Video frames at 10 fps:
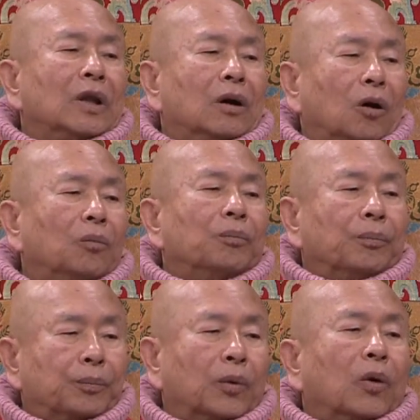
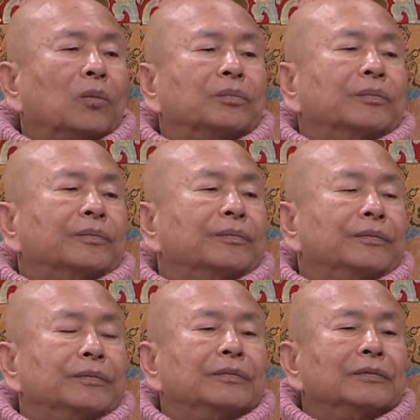Om b l o o m
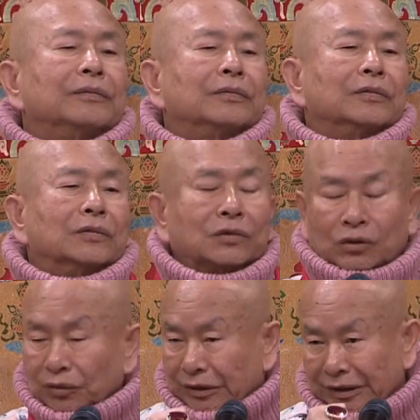
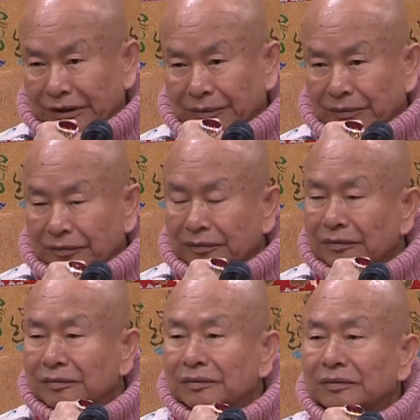就可以
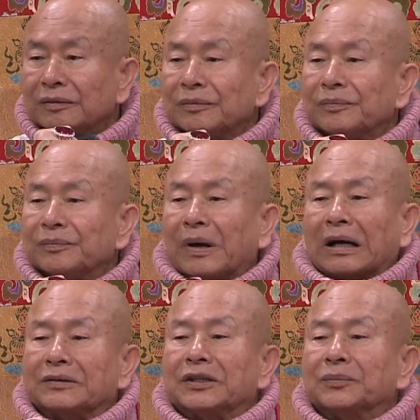把
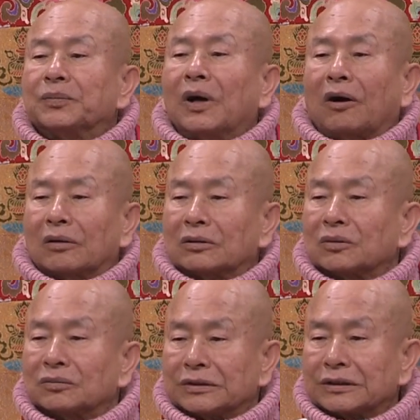一些不好的
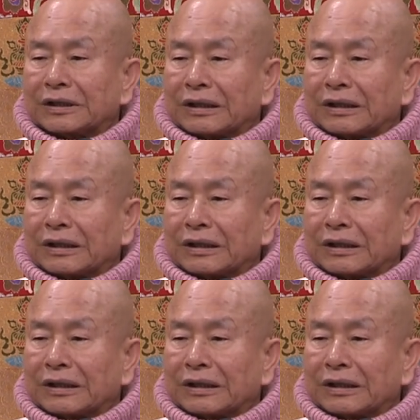东西给